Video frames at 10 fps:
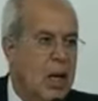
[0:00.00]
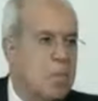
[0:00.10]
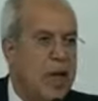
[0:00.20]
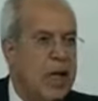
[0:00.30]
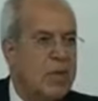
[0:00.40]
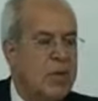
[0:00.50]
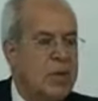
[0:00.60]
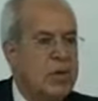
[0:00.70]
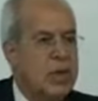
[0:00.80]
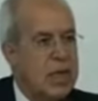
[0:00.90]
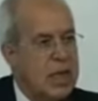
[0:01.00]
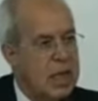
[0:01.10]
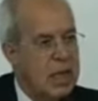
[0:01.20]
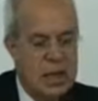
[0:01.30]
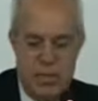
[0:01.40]
Veíamos
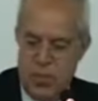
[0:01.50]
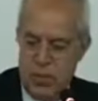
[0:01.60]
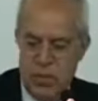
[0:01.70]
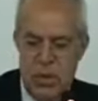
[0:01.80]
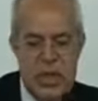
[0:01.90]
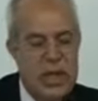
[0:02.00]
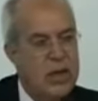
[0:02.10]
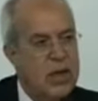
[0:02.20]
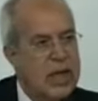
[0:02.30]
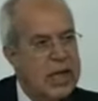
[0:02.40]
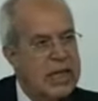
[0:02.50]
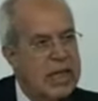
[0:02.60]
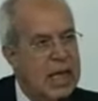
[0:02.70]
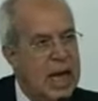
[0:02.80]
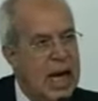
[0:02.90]
en el punto anterior ese